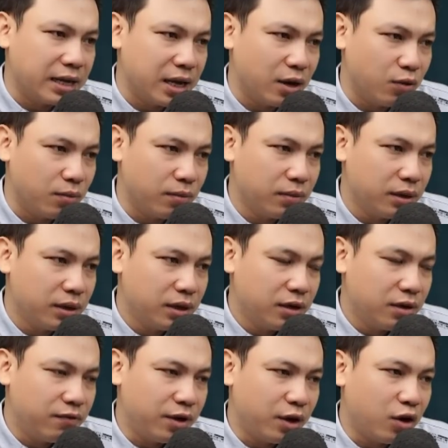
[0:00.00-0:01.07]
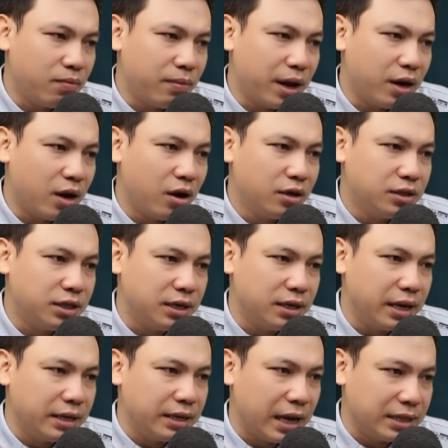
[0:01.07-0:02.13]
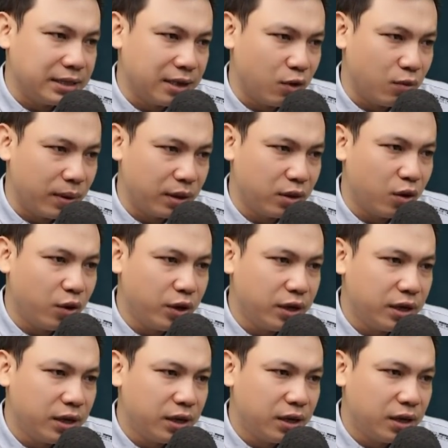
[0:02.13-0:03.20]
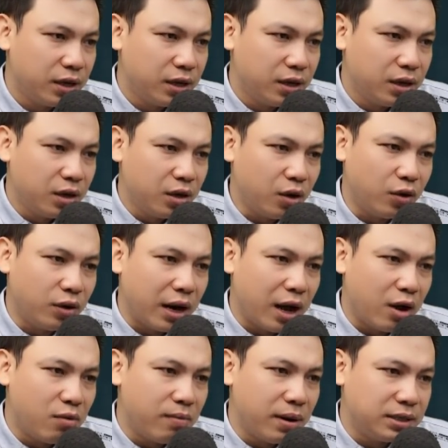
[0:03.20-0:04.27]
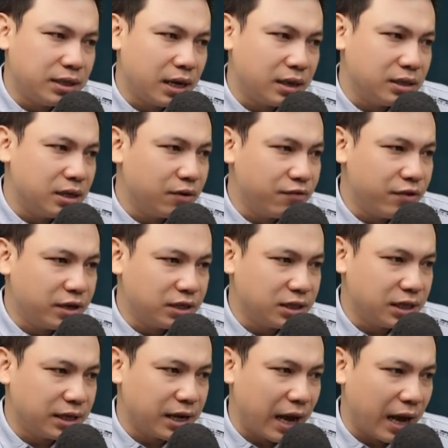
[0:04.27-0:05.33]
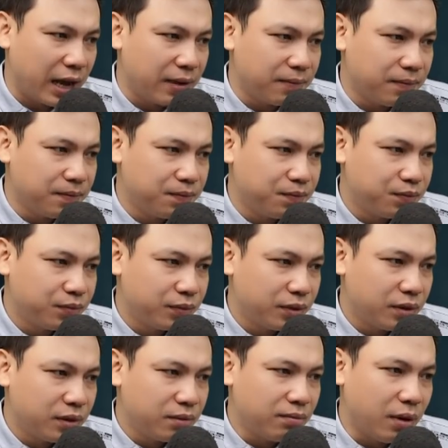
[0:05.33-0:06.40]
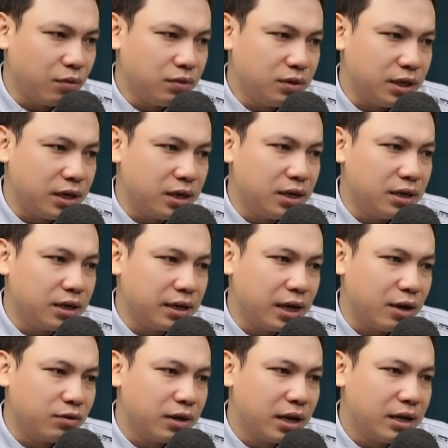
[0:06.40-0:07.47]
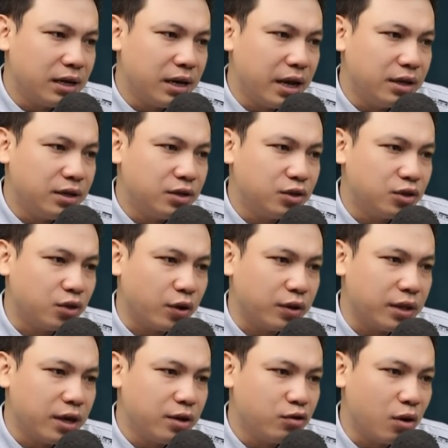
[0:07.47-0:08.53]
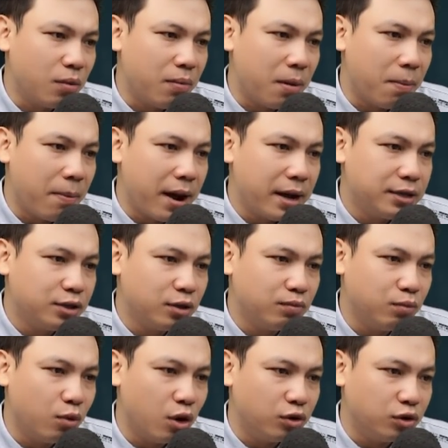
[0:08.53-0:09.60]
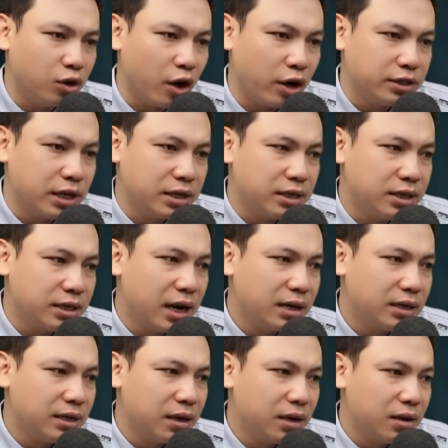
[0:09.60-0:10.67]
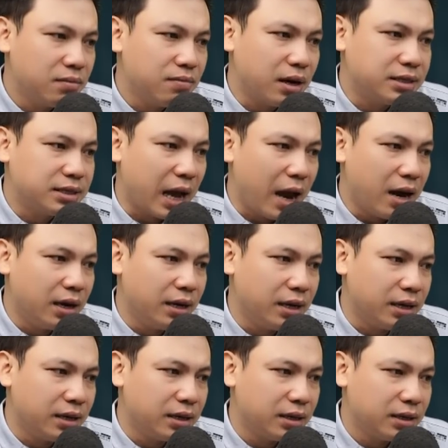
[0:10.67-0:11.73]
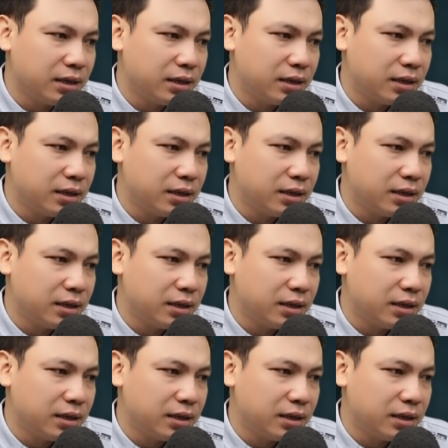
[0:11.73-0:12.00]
giật cánh khỉu, đầu dây chảo của người tuần cầm. Người quan trên đỏ mặt vẫn như mọi bận, đội mũ vải vành rộng bìa, mặc áo sơ mi nịt và quần cụt, chống cái ba tong thật to.